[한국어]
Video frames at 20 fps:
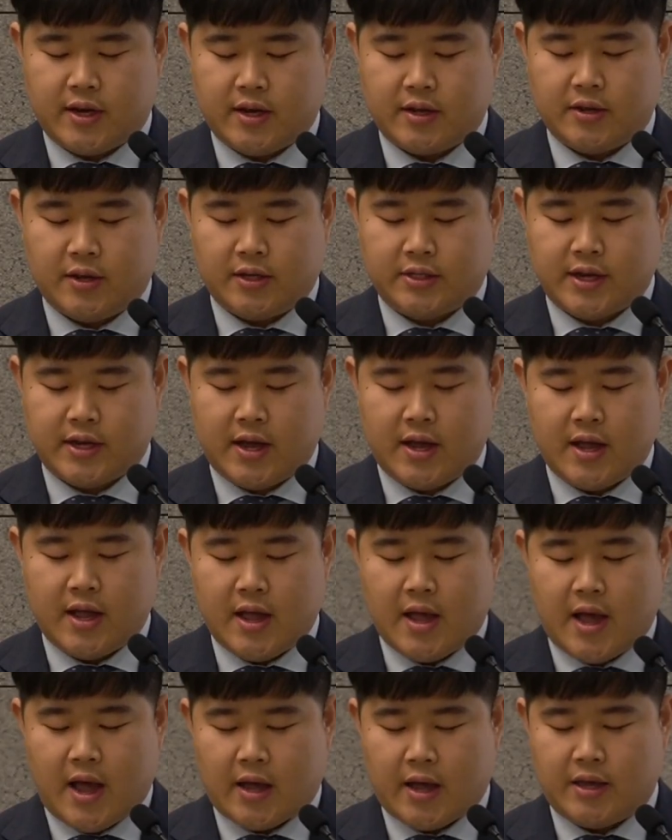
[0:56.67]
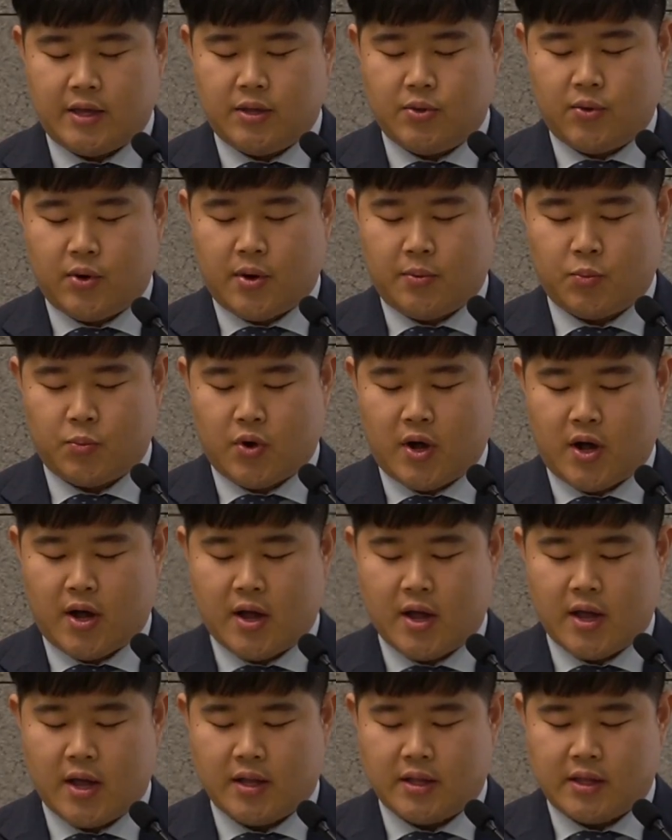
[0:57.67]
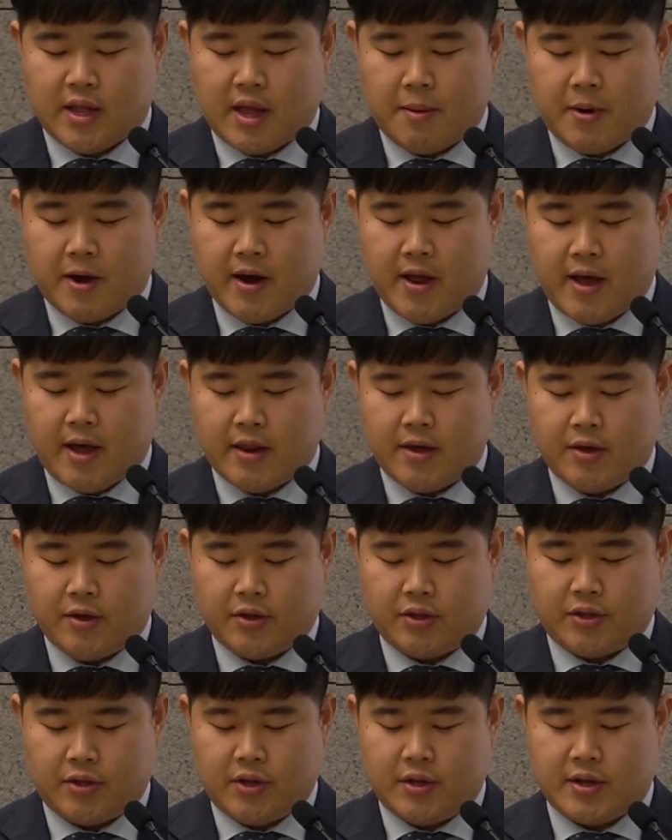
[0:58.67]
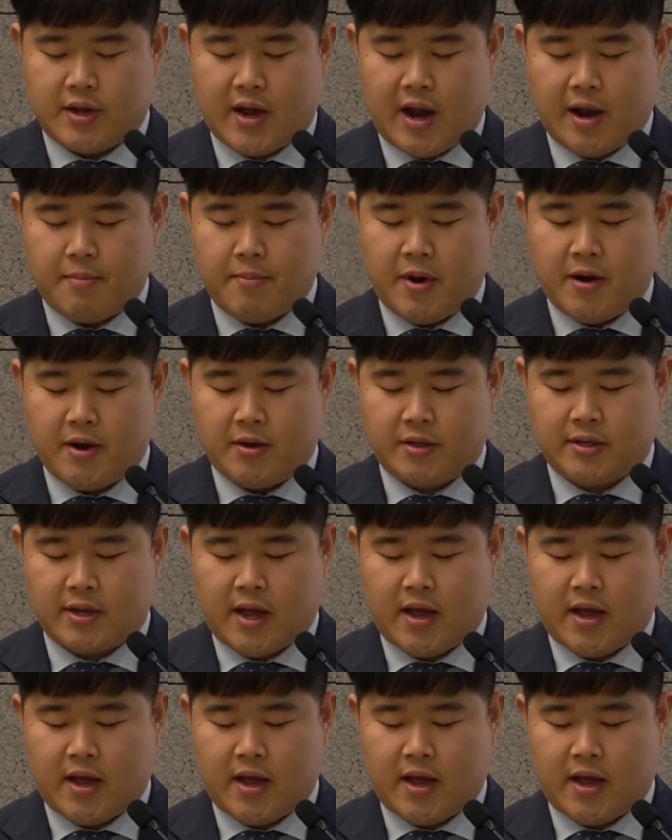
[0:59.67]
여자 아히노암과 나발의 아내였던 갈멜 여자